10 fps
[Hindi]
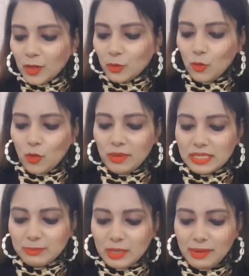तो मैं
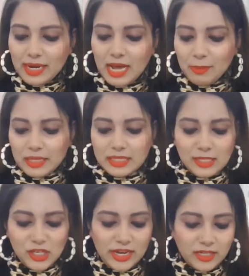सबसे पहले आपके साथ
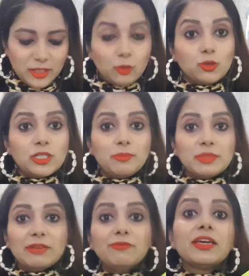शेयर करती हूँ जो
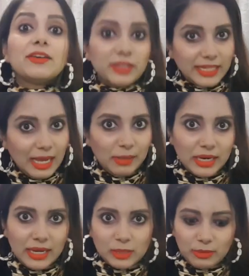सबसे फेवरेट है
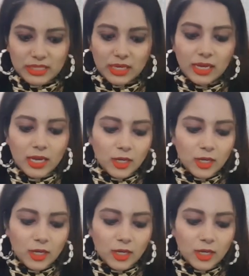मेरा इसमें से